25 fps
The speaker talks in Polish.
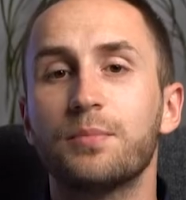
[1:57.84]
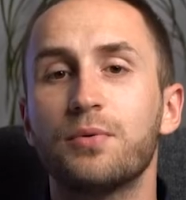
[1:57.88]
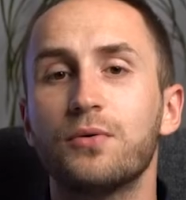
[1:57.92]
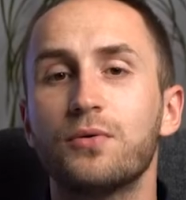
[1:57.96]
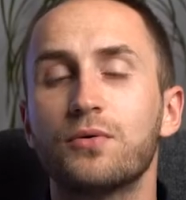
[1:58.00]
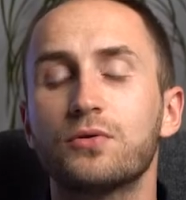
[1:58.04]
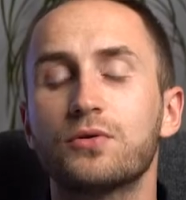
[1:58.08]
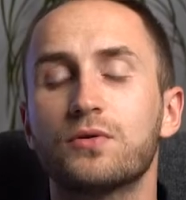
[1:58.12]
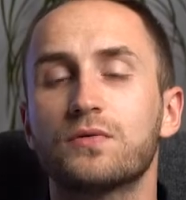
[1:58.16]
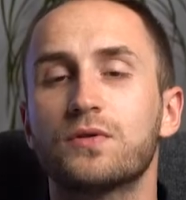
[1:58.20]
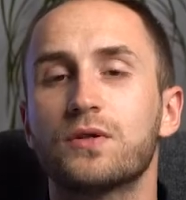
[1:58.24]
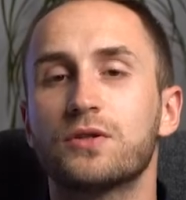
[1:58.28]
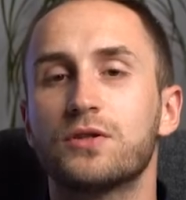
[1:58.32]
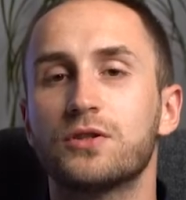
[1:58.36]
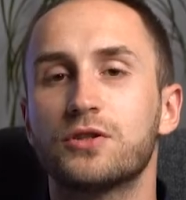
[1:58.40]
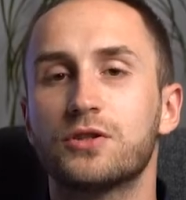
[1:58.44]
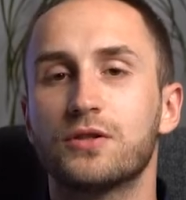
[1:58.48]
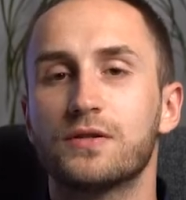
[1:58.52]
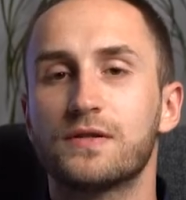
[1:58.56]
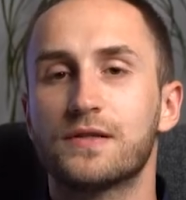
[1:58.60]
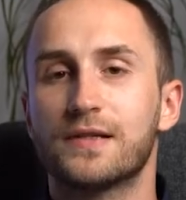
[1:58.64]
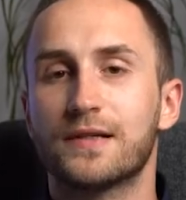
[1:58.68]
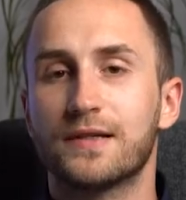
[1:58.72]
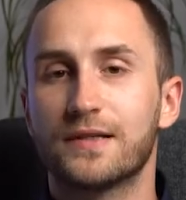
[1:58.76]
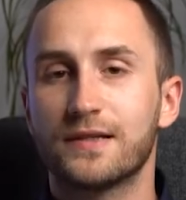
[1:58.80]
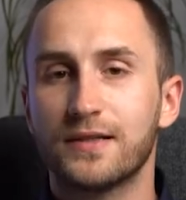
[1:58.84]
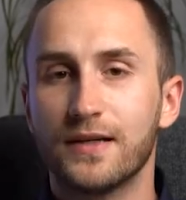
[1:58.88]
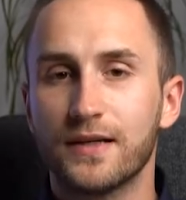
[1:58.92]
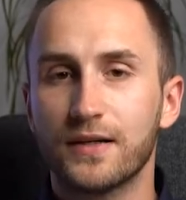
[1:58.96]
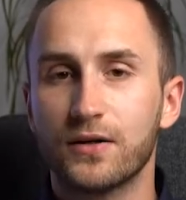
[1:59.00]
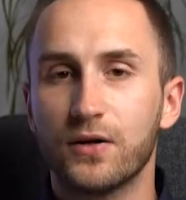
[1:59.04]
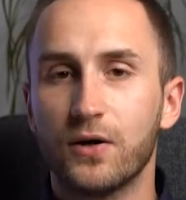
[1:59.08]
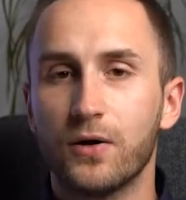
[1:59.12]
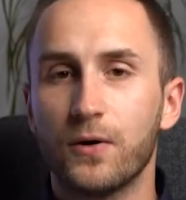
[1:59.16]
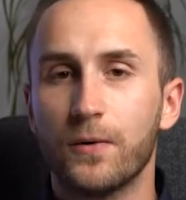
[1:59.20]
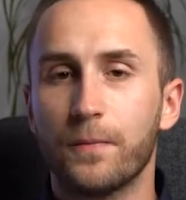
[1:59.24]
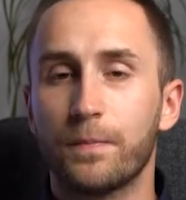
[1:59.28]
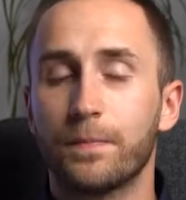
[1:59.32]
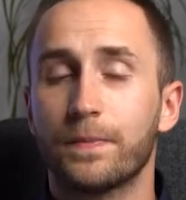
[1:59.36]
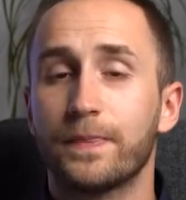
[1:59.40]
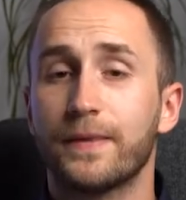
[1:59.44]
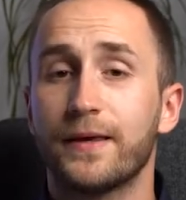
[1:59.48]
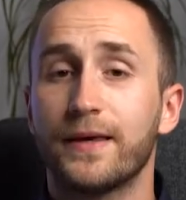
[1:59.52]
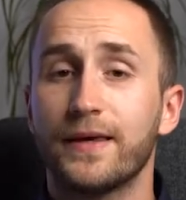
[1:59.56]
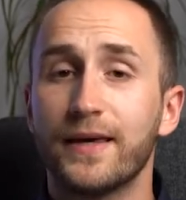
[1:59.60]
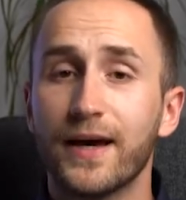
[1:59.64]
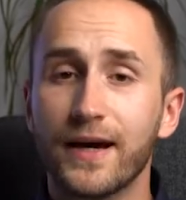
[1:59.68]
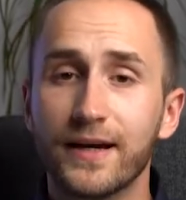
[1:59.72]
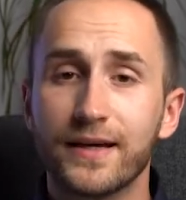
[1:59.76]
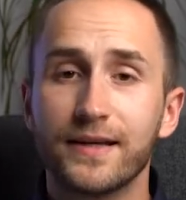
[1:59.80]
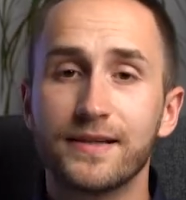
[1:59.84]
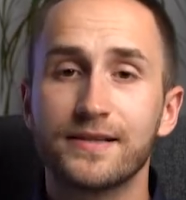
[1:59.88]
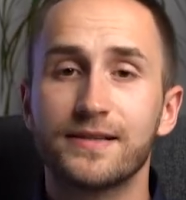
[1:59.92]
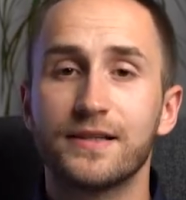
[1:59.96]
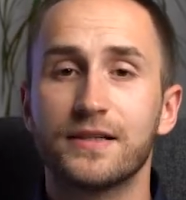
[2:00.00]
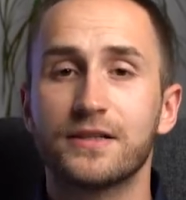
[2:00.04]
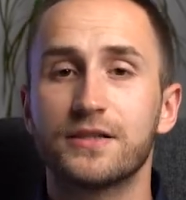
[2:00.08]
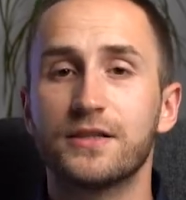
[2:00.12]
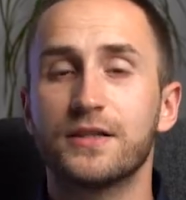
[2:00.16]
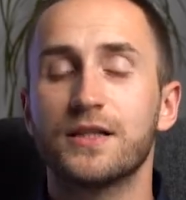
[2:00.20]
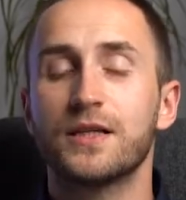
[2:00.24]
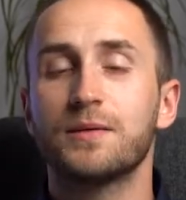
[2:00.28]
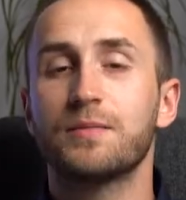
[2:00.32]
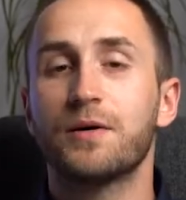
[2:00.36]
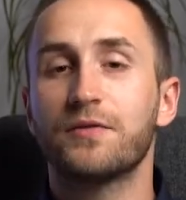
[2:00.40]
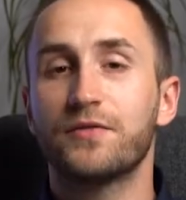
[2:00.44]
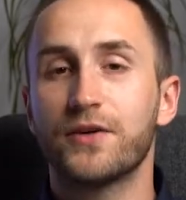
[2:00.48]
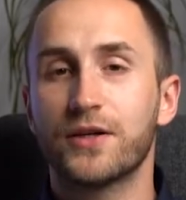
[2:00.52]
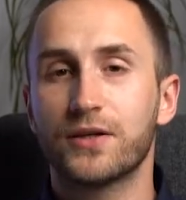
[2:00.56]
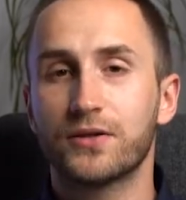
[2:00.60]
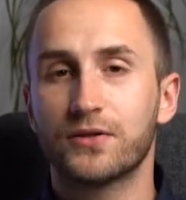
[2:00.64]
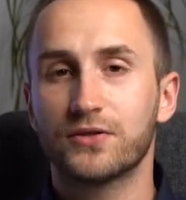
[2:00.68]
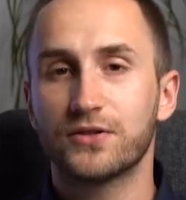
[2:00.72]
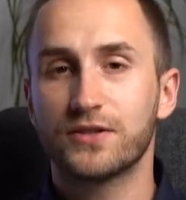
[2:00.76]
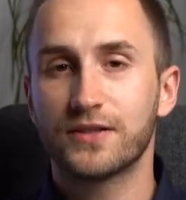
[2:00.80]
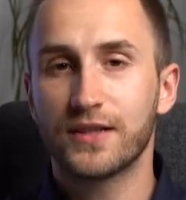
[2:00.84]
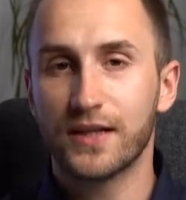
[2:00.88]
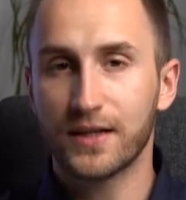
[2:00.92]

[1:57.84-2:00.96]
punktów dotyczących tego, jakie znaczenie ma wielkość